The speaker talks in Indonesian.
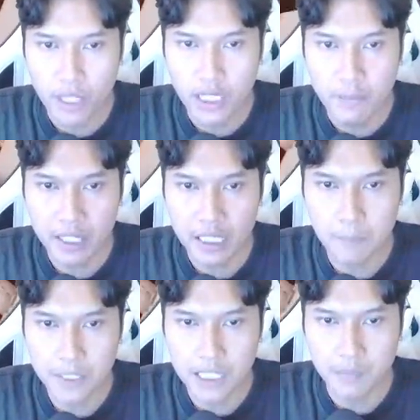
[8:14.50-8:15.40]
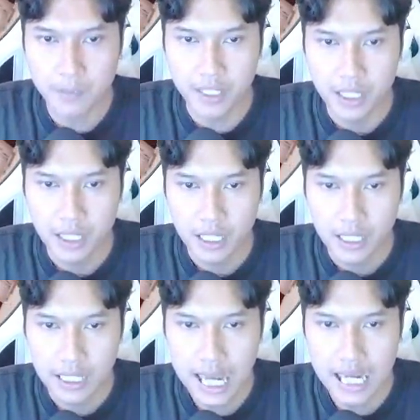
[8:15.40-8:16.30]
5 kita dapetin teman-teman
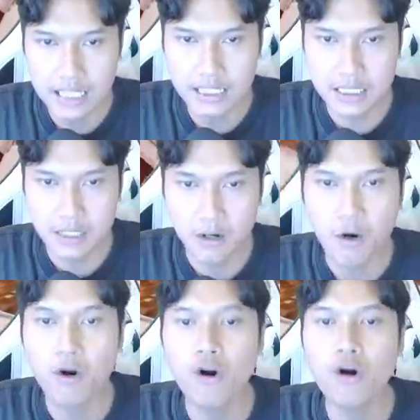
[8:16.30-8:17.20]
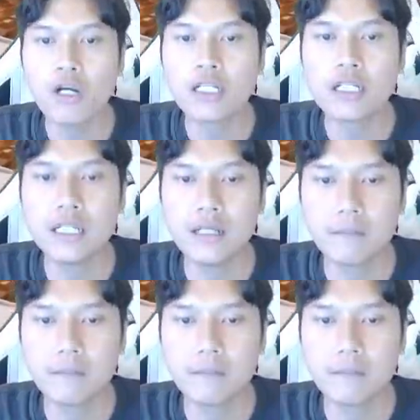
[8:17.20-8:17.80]
nice oh di sini